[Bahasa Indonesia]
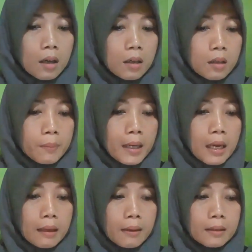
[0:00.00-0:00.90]
e,
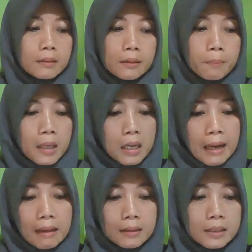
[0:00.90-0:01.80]
menga
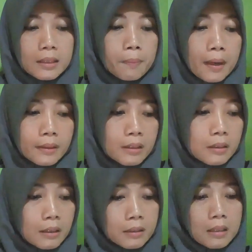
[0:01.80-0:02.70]

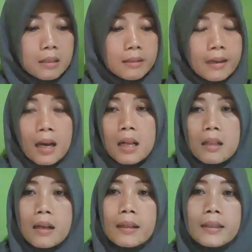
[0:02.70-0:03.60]
mengantisipasi terjadinya
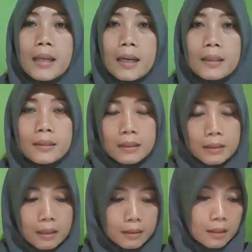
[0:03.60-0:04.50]
hal-hal yang
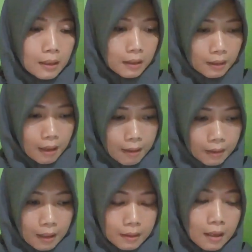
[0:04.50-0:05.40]
tidak
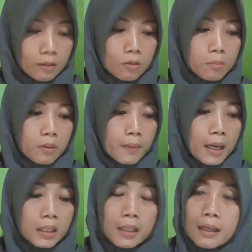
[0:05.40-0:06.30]
diinginkan karena itu
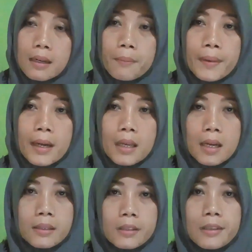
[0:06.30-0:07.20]
merupakan tanda
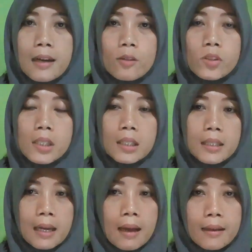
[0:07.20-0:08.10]
bahaya jadi harus
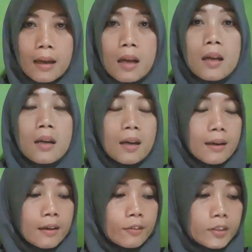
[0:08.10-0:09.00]
segera ya
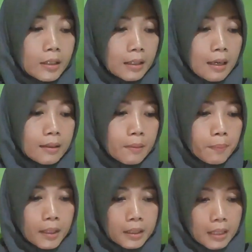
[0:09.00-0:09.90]
harus segera
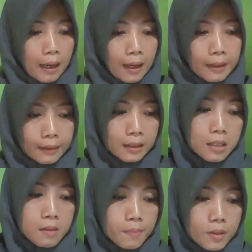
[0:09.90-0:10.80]
diperiksakan
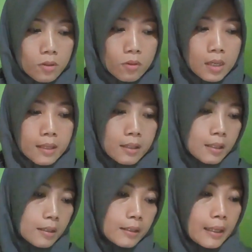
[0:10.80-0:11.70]
ke petugas
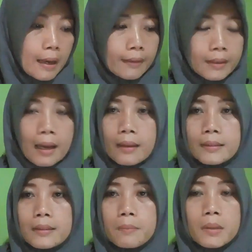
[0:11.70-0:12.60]

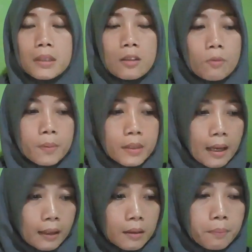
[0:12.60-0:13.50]
kesehatan seperti itu
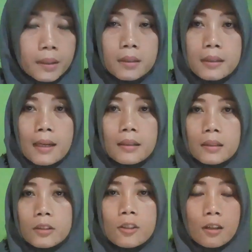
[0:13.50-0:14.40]
bisa ke bidan
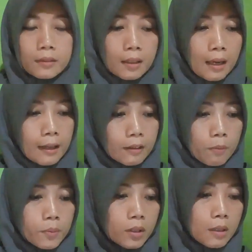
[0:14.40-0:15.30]
ke dokter
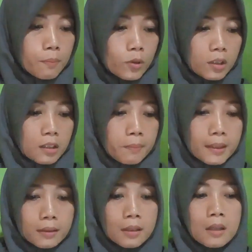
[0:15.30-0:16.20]
ataupun ke
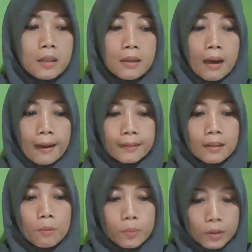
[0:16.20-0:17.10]
puskesmas
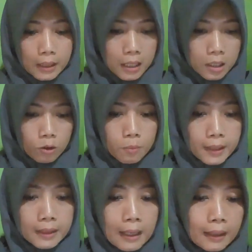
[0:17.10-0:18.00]
ataupun ke
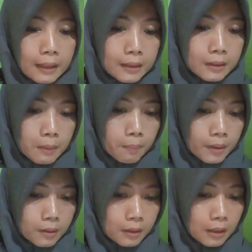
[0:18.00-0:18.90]
rumah sakit
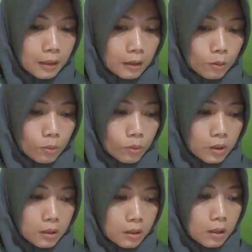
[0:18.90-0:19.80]
seperti itu
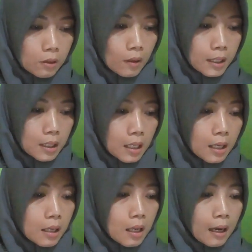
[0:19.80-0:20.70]
jadi itu
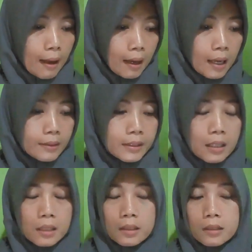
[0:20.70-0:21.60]
adalah langkah
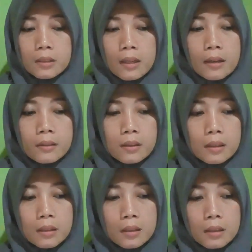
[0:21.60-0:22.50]
jika
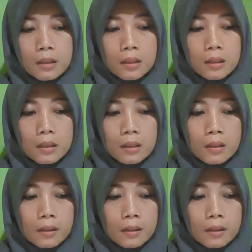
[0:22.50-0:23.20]
terjadi